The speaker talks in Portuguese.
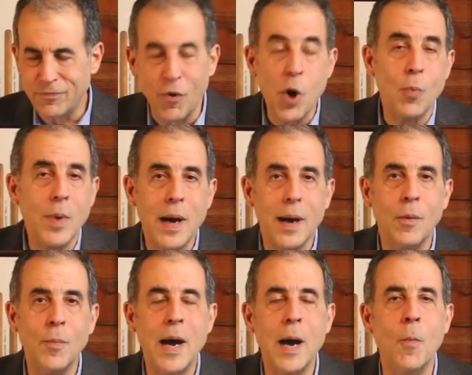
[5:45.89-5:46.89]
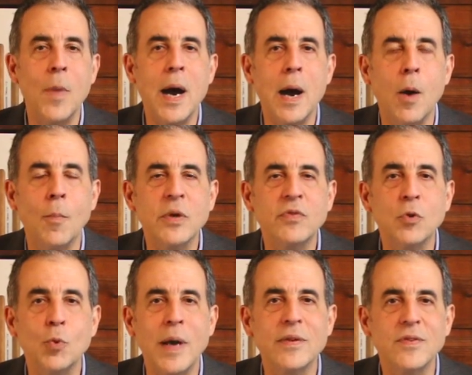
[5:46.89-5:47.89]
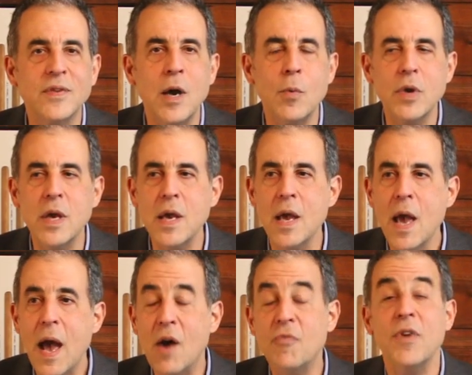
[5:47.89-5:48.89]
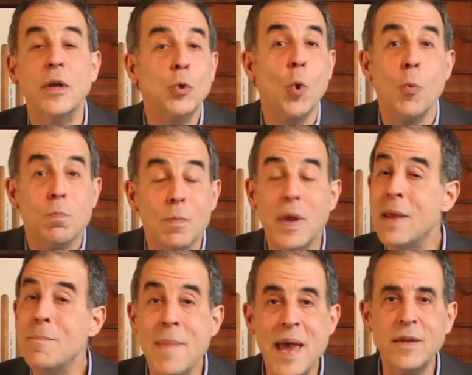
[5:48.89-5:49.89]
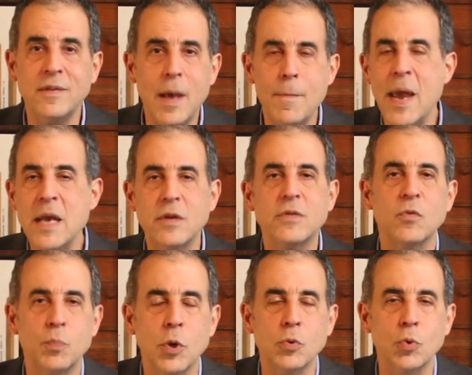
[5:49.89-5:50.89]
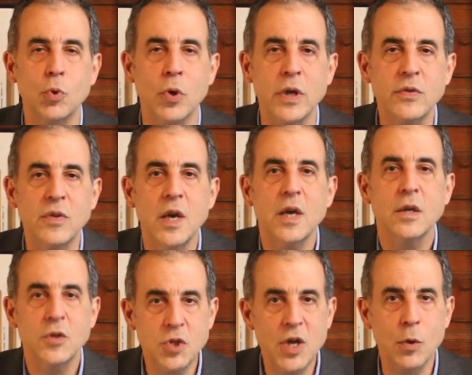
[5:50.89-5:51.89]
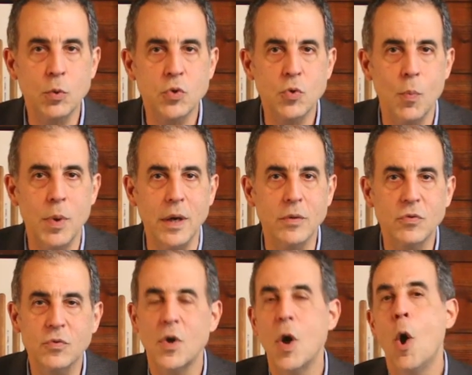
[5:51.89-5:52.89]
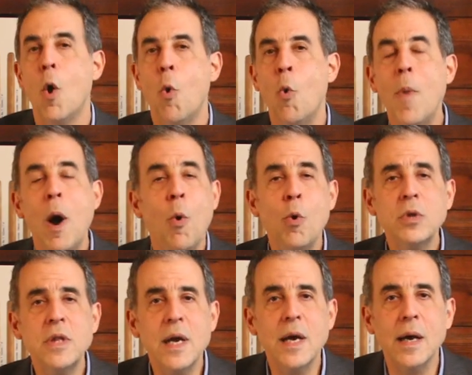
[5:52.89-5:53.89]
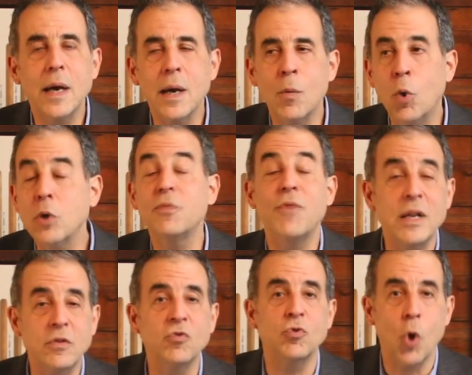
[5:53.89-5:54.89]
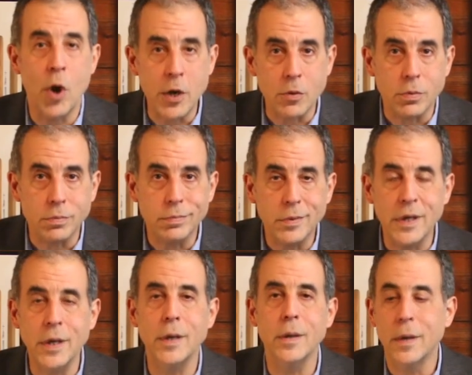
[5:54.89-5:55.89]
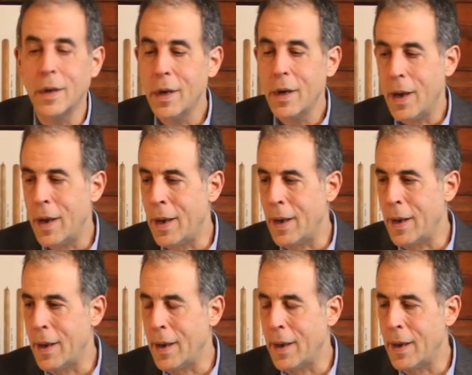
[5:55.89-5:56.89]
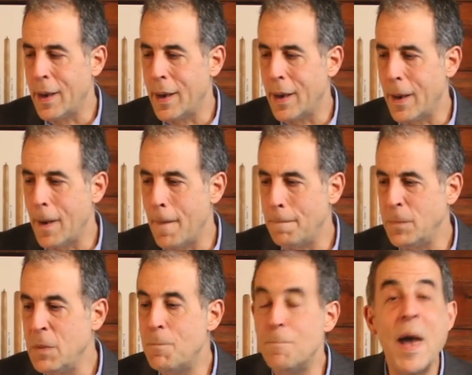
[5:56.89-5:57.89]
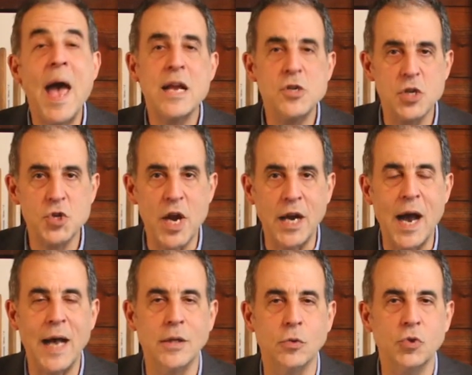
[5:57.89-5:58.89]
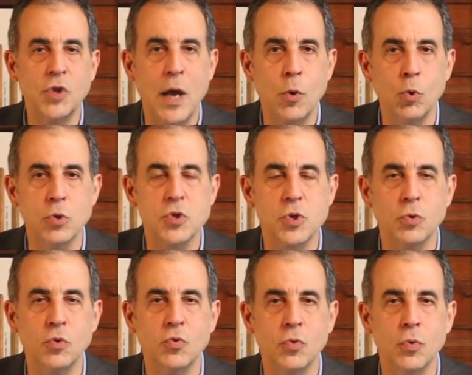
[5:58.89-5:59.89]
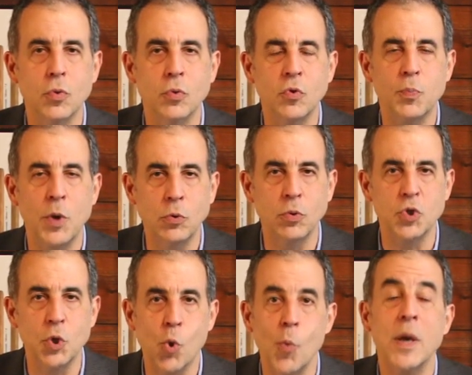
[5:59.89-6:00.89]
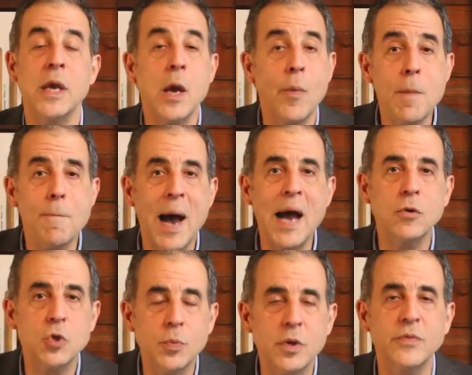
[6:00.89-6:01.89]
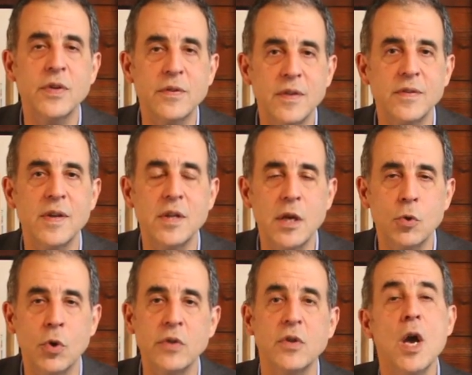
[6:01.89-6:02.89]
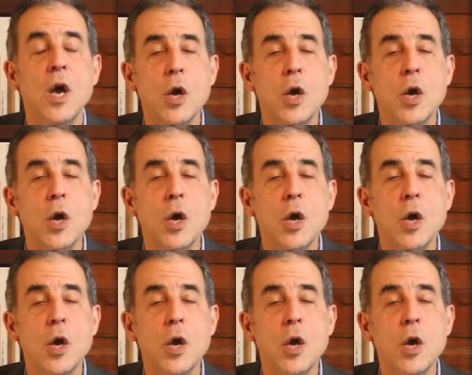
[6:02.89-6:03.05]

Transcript: foi uma, uma, uma, uma situação que afetou imensamente esses produtores de charutos cubanos. Uma outra, o outro fato histórico que a, a, impede a chegada dos charutos e dos, do, dos, produtos de Cuba, que é o embargo de 1962